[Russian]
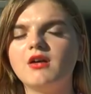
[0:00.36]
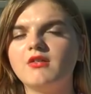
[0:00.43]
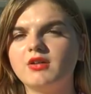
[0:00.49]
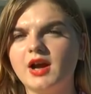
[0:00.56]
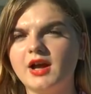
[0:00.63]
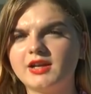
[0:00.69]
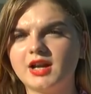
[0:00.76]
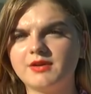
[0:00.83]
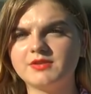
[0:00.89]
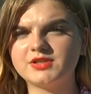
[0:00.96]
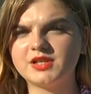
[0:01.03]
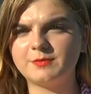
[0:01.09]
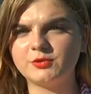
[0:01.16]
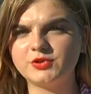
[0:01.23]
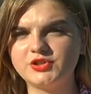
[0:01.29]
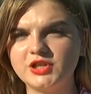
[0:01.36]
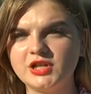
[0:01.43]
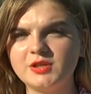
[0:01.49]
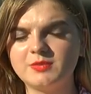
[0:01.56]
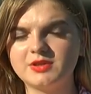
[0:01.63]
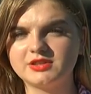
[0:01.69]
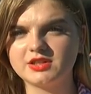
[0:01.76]
В Харькове запустили
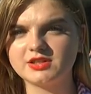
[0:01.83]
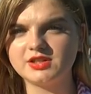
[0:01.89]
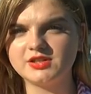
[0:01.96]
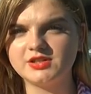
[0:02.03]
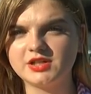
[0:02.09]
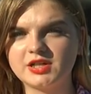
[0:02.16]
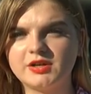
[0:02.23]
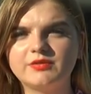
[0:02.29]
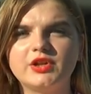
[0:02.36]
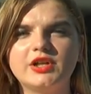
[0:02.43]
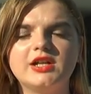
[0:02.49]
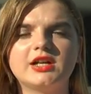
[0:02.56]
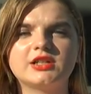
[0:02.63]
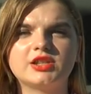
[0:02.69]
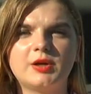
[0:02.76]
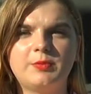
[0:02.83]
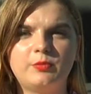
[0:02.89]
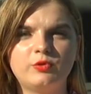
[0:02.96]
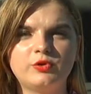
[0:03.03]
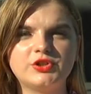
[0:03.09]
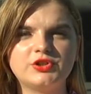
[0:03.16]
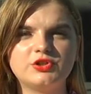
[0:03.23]
модернизированный
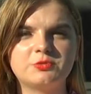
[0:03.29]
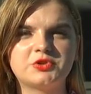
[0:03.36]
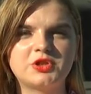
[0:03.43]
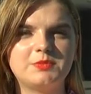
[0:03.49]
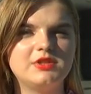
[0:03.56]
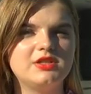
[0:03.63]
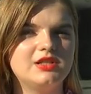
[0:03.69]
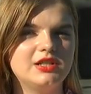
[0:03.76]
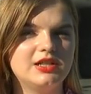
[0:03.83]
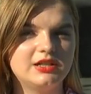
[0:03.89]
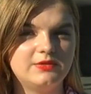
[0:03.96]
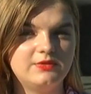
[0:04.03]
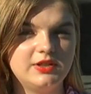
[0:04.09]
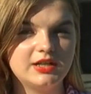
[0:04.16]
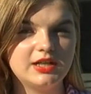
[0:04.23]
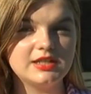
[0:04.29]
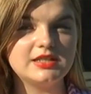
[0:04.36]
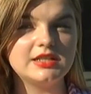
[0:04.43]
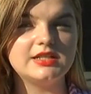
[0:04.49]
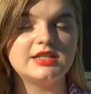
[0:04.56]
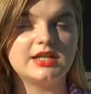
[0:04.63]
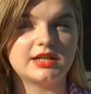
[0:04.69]
электропоезд. В нем заменили
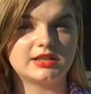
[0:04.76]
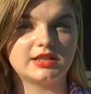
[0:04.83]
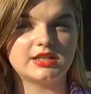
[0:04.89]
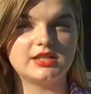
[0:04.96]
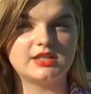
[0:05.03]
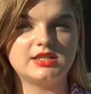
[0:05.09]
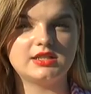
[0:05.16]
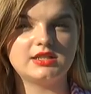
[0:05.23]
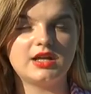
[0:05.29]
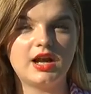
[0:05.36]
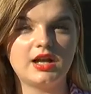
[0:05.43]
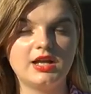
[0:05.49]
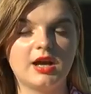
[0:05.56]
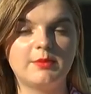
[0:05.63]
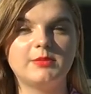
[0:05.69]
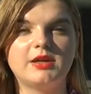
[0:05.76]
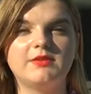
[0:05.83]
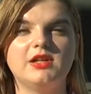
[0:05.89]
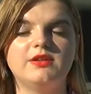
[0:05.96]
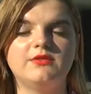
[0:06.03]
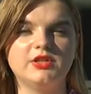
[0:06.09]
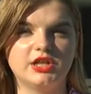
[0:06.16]
двигатель, некоторые детали,
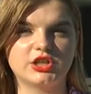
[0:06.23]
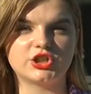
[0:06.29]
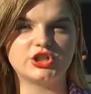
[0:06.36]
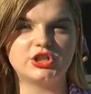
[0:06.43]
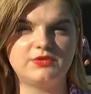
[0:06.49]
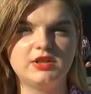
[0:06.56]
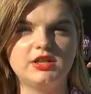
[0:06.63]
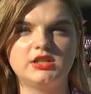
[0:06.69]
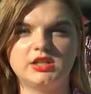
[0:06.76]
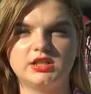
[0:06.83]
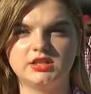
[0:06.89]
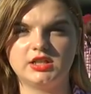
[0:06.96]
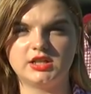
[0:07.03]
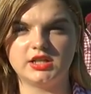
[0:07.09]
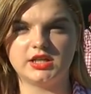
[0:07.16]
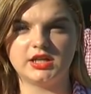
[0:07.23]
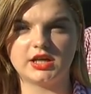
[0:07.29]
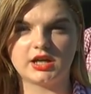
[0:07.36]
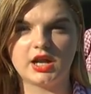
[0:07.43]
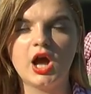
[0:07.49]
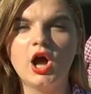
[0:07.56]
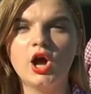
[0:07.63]
обновили внешний вид и
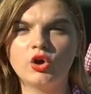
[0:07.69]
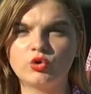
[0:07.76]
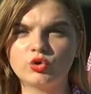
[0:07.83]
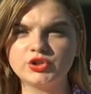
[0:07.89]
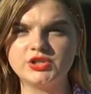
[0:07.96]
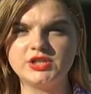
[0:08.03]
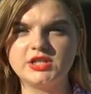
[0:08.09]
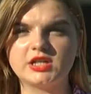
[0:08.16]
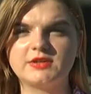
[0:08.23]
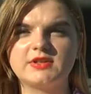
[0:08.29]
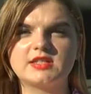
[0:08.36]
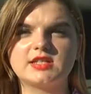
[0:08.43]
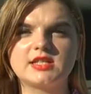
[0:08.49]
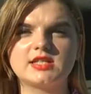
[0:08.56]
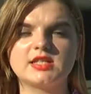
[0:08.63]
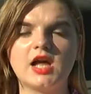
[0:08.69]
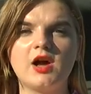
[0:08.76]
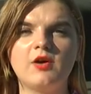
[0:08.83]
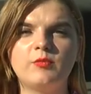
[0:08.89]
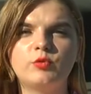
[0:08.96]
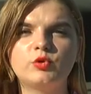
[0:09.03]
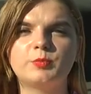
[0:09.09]
интерьер. Курсировать
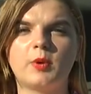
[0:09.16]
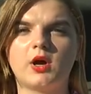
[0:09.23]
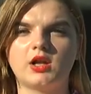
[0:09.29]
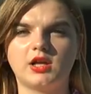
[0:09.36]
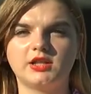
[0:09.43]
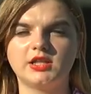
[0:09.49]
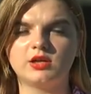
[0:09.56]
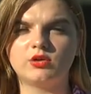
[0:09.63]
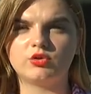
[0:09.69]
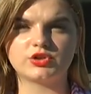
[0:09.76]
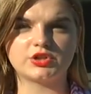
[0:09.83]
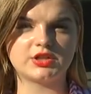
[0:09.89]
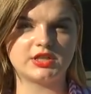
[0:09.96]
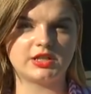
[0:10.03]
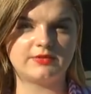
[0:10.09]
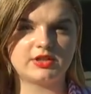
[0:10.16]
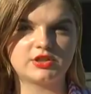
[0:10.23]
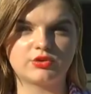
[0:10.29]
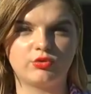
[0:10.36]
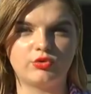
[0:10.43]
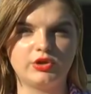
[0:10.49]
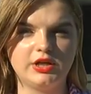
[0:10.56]
состав будет по
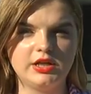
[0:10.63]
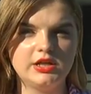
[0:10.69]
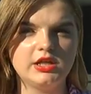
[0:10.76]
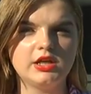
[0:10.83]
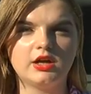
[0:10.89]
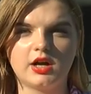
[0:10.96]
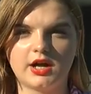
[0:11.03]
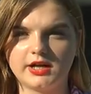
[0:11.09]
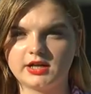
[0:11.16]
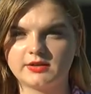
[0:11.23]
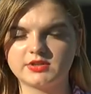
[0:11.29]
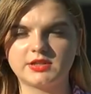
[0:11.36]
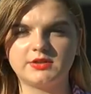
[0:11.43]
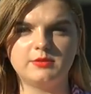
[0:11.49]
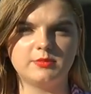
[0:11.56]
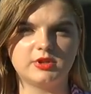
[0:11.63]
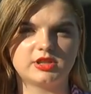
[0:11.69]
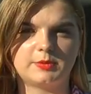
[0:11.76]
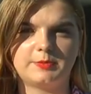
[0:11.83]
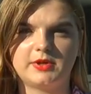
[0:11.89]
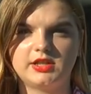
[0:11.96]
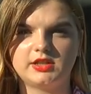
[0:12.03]
Холодногорско-заводской линии Харьковского
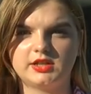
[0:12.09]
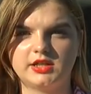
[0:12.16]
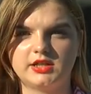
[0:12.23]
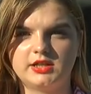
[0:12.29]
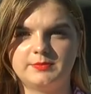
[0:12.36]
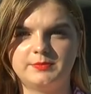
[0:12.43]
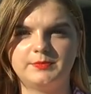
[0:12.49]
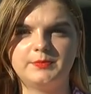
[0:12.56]
метрополитена.